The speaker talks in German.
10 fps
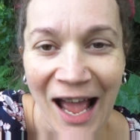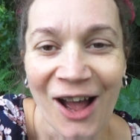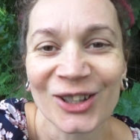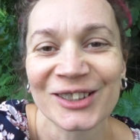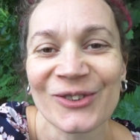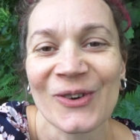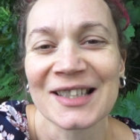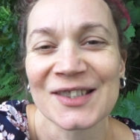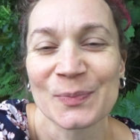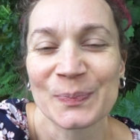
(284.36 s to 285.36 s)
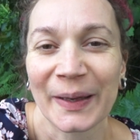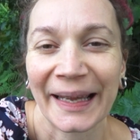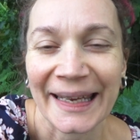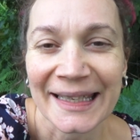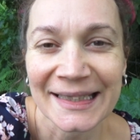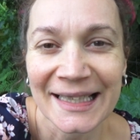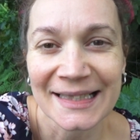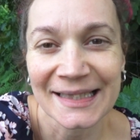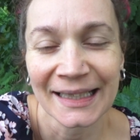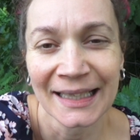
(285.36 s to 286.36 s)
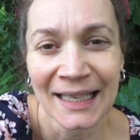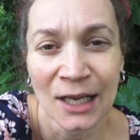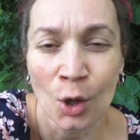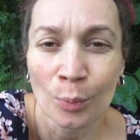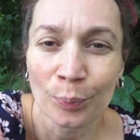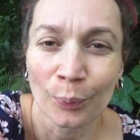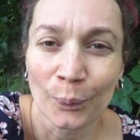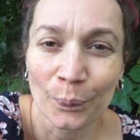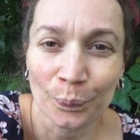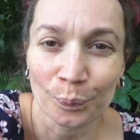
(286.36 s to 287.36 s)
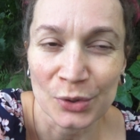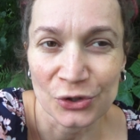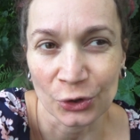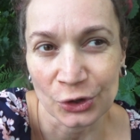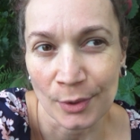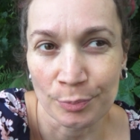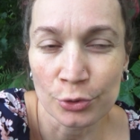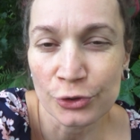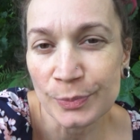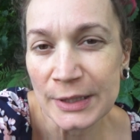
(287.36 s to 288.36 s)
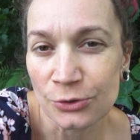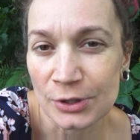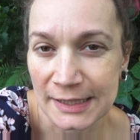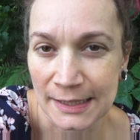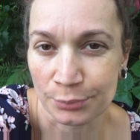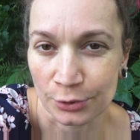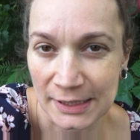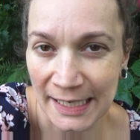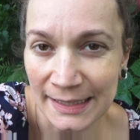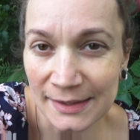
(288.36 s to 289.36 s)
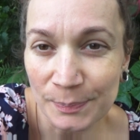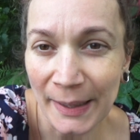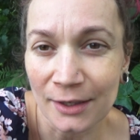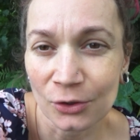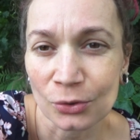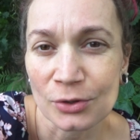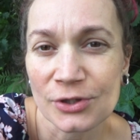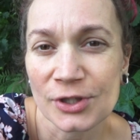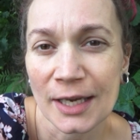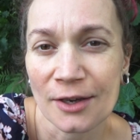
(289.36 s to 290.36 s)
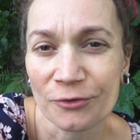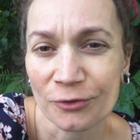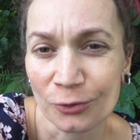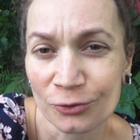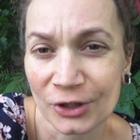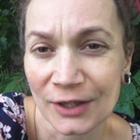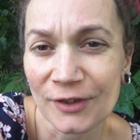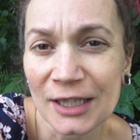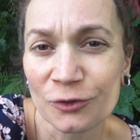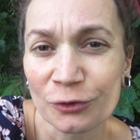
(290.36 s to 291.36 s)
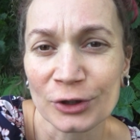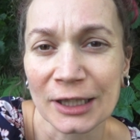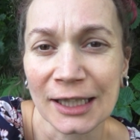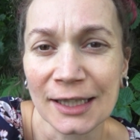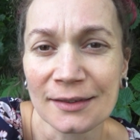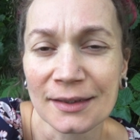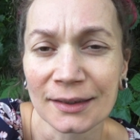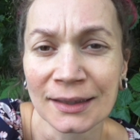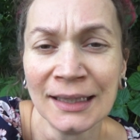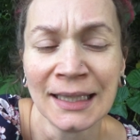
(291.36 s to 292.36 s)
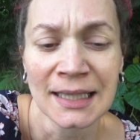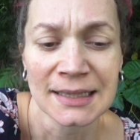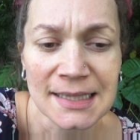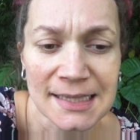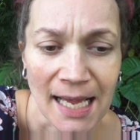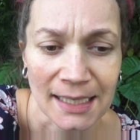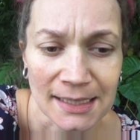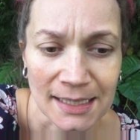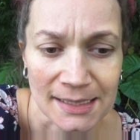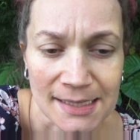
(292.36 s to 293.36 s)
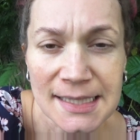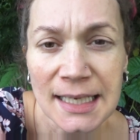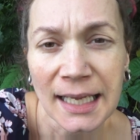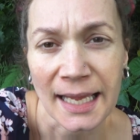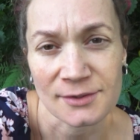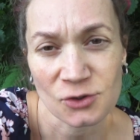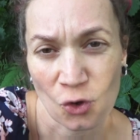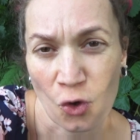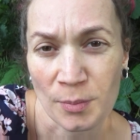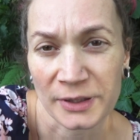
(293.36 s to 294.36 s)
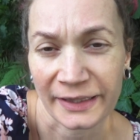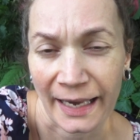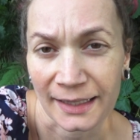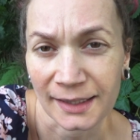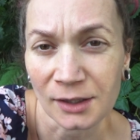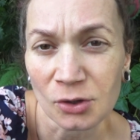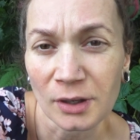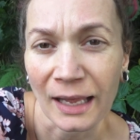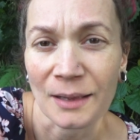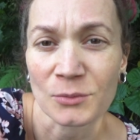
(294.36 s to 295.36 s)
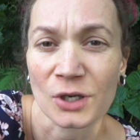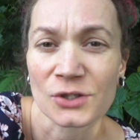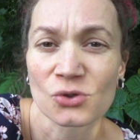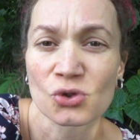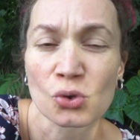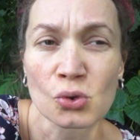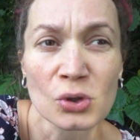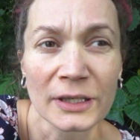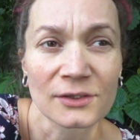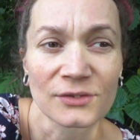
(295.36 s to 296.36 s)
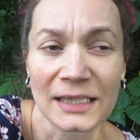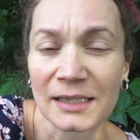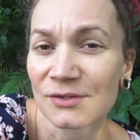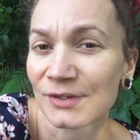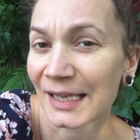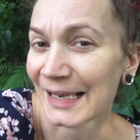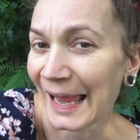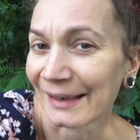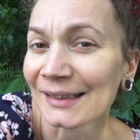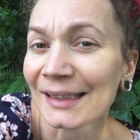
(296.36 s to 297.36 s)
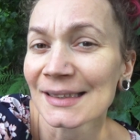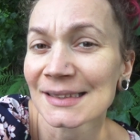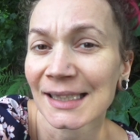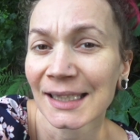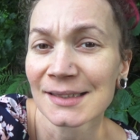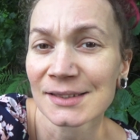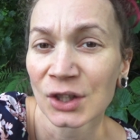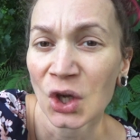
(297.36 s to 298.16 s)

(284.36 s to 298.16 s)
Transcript: hat der Arzt berechnet, man sagt aber plus minus 10 Prozent bei der Größe und Gewicht von den Kindern. Die sind äh, circa 1,3 Kilogramm, also so gut entwickelt wie ein Einlingskind